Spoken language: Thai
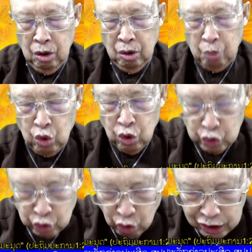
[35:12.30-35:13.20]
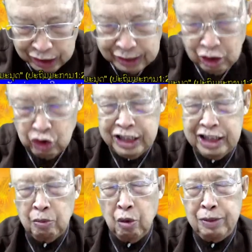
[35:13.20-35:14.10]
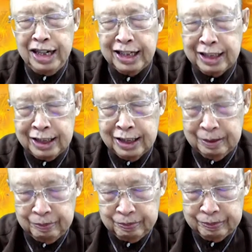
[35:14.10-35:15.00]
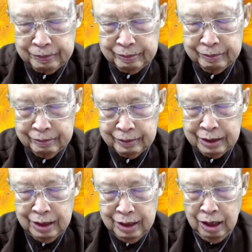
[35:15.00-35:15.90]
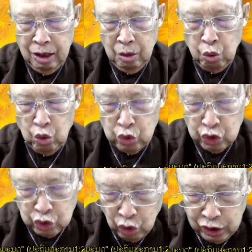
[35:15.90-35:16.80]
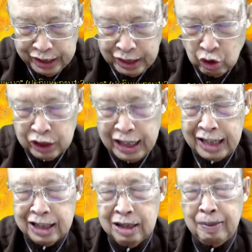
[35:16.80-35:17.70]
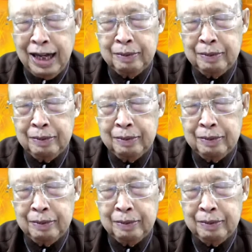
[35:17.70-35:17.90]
ผู้ทรงเอื้อนเอาสิ่งที่บูมีให้เกิดขึ้น ผู้ทรงเหตุให้คนตายขึ้นมา